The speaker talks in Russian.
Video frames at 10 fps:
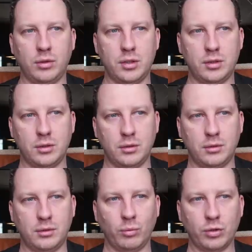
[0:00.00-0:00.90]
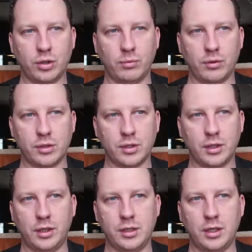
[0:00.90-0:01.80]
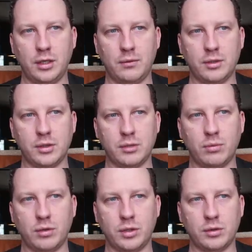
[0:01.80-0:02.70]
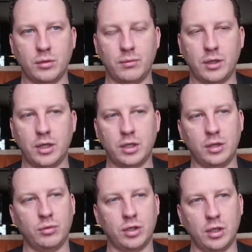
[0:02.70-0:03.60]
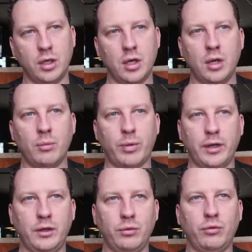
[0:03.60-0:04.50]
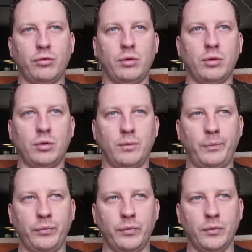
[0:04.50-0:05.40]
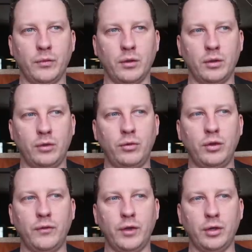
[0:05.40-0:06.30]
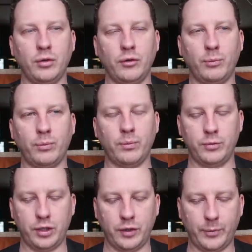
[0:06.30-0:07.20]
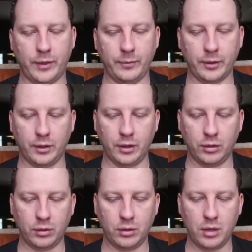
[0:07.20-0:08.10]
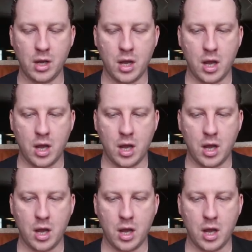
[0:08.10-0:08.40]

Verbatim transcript: То есть можно просто зарегистрироваться, сбросить свой багаж и уже пройти в зону duty free, то есть через паспортный контроль.